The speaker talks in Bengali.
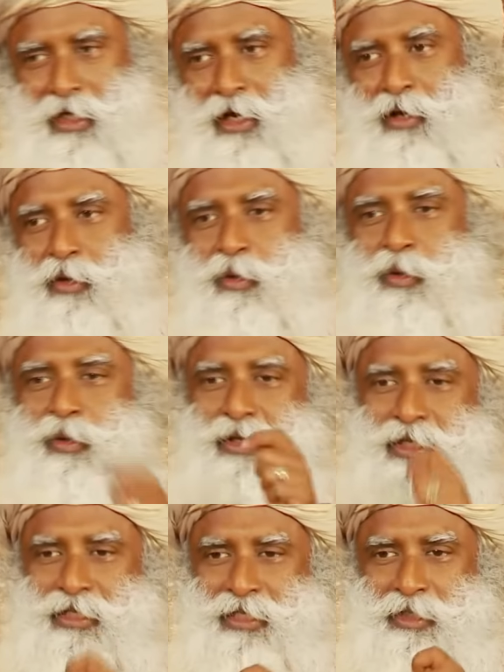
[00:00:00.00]
আবার
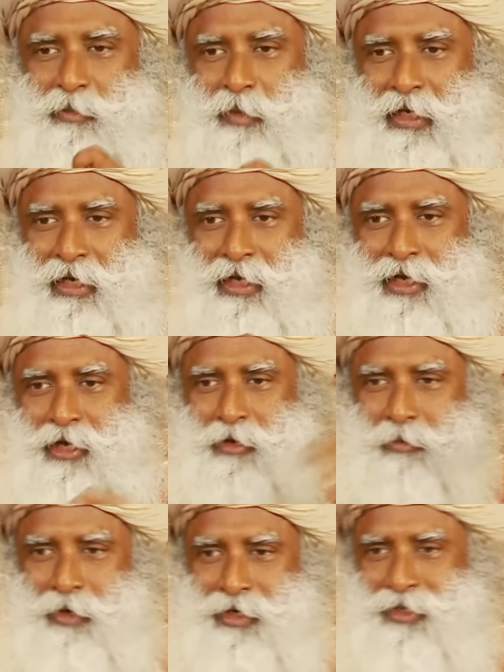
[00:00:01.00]
হনুমানের মতো কথা বলে
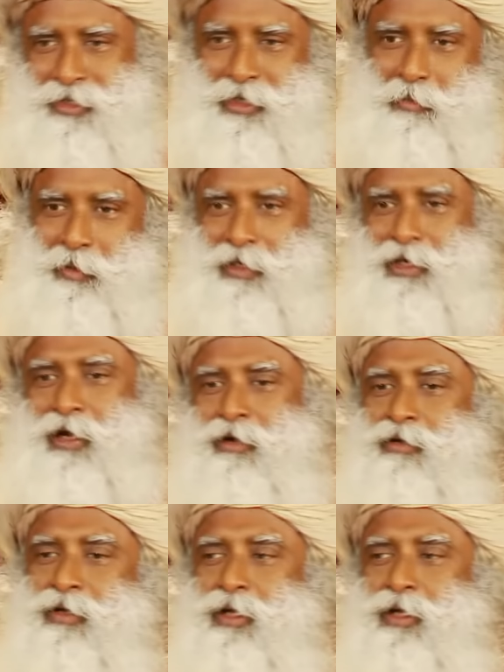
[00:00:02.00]
মুখোশটা নামিয়ে রাখতেন